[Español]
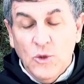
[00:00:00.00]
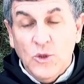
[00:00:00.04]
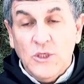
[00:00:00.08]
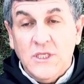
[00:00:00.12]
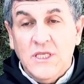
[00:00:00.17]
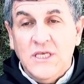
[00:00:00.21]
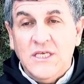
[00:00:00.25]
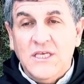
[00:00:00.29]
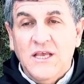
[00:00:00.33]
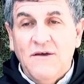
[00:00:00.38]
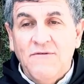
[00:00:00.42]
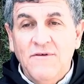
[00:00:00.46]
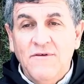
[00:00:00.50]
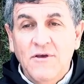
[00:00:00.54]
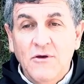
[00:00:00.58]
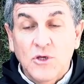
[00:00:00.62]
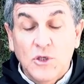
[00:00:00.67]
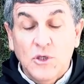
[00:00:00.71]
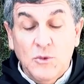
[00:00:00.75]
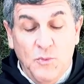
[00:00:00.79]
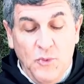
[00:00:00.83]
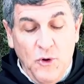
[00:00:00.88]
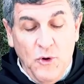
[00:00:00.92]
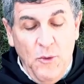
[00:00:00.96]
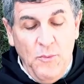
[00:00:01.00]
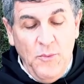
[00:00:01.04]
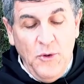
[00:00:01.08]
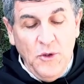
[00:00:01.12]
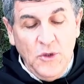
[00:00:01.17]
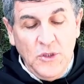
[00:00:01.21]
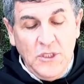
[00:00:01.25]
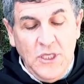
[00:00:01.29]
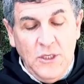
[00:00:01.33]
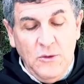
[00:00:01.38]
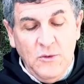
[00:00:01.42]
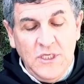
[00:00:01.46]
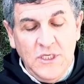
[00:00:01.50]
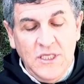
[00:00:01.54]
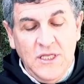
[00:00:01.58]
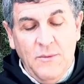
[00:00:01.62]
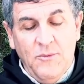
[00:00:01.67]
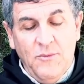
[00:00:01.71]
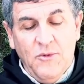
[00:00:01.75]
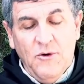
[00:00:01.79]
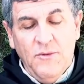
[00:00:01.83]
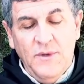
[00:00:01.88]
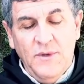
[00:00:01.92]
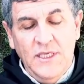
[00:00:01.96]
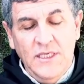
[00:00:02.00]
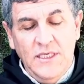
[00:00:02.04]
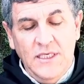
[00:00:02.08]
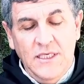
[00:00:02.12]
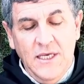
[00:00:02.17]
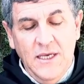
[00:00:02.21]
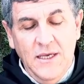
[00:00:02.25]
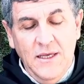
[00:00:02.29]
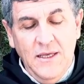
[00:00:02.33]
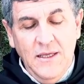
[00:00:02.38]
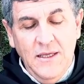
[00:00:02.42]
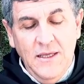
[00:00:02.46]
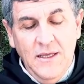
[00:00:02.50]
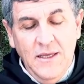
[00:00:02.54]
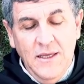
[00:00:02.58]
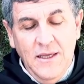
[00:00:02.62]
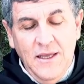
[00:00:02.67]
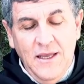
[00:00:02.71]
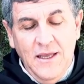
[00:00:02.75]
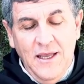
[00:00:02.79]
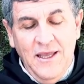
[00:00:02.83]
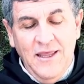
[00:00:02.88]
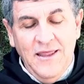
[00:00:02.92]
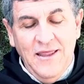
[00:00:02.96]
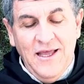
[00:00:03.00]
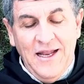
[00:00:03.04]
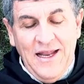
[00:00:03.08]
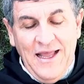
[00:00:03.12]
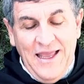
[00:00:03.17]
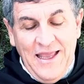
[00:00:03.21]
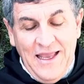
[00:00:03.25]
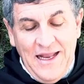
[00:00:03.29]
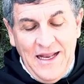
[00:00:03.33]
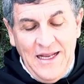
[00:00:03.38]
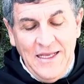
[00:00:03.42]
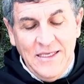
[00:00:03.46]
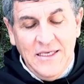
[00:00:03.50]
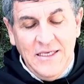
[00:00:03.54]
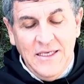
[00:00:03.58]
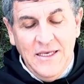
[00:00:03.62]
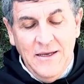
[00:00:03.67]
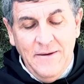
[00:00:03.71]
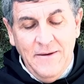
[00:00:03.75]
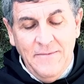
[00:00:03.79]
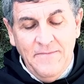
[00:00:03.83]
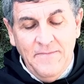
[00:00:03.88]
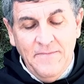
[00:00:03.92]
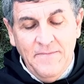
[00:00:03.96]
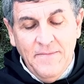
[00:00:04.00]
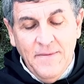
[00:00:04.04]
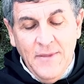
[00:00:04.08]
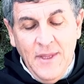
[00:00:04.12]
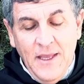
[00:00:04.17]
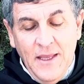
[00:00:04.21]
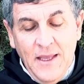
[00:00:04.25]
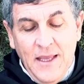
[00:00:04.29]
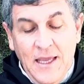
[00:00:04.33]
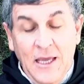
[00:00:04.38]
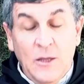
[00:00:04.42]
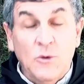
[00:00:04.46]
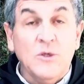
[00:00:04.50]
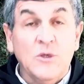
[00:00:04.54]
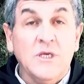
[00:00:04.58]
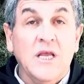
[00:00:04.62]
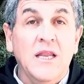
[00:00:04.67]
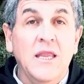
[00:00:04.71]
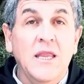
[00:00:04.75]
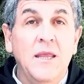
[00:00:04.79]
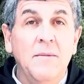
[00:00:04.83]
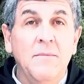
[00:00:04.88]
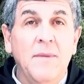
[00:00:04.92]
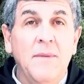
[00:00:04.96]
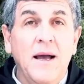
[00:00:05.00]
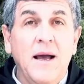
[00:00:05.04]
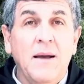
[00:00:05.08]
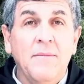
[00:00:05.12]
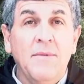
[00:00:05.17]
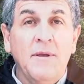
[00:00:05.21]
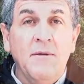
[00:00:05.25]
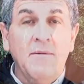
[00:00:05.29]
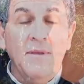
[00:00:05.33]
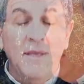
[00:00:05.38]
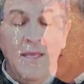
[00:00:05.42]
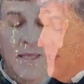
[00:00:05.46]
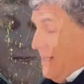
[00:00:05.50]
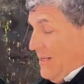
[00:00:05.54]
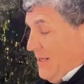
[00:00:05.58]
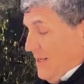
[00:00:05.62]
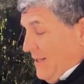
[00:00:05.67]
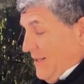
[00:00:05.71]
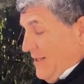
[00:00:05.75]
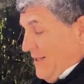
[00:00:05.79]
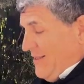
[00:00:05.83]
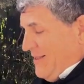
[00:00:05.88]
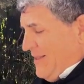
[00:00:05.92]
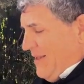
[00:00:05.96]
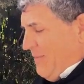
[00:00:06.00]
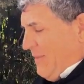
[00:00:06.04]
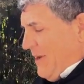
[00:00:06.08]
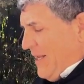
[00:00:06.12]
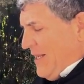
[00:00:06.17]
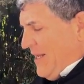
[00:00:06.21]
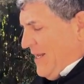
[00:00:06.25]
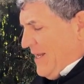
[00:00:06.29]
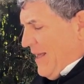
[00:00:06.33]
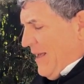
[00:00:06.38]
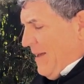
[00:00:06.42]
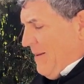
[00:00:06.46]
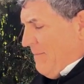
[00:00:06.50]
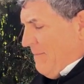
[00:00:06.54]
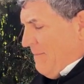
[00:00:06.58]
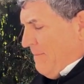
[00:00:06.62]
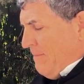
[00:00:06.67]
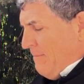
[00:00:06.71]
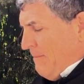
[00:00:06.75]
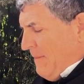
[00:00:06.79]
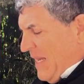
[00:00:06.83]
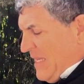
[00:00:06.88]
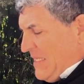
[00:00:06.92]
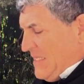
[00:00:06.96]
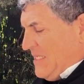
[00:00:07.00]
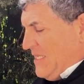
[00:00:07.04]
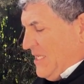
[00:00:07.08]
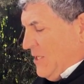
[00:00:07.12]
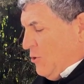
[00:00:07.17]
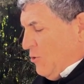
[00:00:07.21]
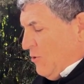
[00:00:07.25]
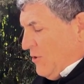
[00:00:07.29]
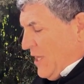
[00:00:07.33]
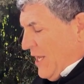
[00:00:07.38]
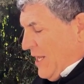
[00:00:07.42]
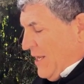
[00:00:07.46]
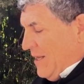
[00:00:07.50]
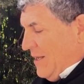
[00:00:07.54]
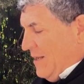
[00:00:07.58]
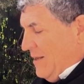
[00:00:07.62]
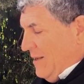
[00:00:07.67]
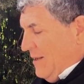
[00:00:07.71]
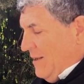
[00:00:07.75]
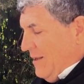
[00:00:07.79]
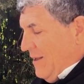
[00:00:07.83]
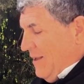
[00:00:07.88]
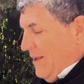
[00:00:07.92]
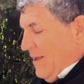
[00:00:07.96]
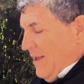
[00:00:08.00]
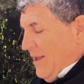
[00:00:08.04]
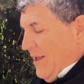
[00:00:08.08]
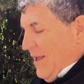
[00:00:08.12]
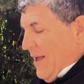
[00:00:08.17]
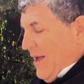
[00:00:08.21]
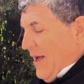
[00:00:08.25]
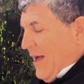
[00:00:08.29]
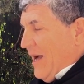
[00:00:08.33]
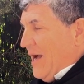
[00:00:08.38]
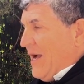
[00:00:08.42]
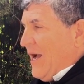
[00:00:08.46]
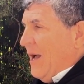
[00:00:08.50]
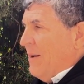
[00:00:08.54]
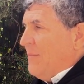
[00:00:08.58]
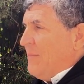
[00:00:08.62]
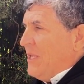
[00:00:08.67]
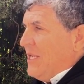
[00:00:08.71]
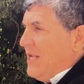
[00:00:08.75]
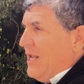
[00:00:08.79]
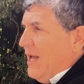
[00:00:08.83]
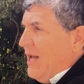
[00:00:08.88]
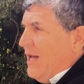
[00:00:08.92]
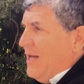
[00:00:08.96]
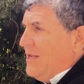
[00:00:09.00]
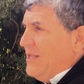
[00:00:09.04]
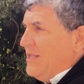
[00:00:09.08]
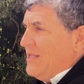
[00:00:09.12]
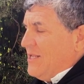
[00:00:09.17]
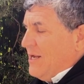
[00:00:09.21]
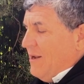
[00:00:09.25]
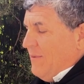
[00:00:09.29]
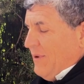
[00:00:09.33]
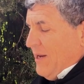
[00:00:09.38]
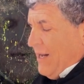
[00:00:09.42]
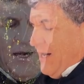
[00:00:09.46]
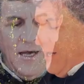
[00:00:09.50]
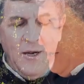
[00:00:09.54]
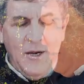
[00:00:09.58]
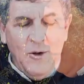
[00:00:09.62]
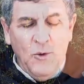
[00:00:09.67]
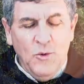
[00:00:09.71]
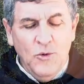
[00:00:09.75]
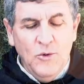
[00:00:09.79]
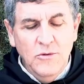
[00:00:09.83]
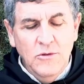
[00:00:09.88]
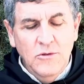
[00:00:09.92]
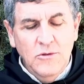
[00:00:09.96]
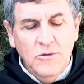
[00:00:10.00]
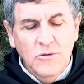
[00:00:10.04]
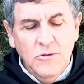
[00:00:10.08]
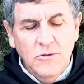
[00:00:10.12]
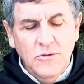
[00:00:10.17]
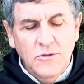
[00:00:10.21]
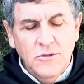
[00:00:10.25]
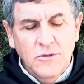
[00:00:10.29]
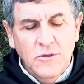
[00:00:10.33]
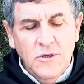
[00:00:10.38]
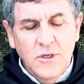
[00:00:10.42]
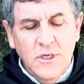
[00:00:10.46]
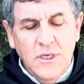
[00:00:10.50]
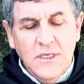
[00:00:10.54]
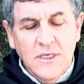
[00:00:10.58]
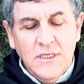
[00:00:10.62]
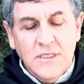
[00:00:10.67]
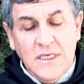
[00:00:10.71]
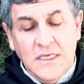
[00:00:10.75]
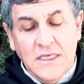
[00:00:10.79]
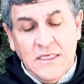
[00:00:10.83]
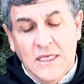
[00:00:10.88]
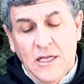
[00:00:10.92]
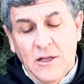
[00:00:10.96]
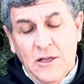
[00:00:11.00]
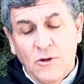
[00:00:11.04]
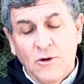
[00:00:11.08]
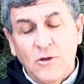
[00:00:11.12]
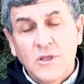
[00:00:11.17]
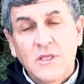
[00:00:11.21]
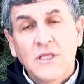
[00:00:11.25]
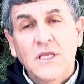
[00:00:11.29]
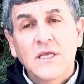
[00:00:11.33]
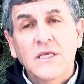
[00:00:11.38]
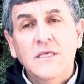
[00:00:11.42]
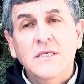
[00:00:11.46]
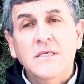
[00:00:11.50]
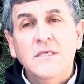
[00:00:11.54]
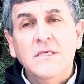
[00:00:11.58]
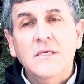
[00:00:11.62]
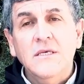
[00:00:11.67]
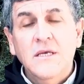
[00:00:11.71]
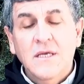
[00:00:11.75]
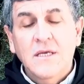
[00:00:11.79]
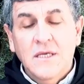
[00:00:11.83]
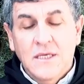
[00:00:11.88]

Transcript: los desafíos propios de nuestra provincia y de la Iglesia que nos anima a vivir de manera más sinodal, a caminar y trabajar juntos, sacerdotes,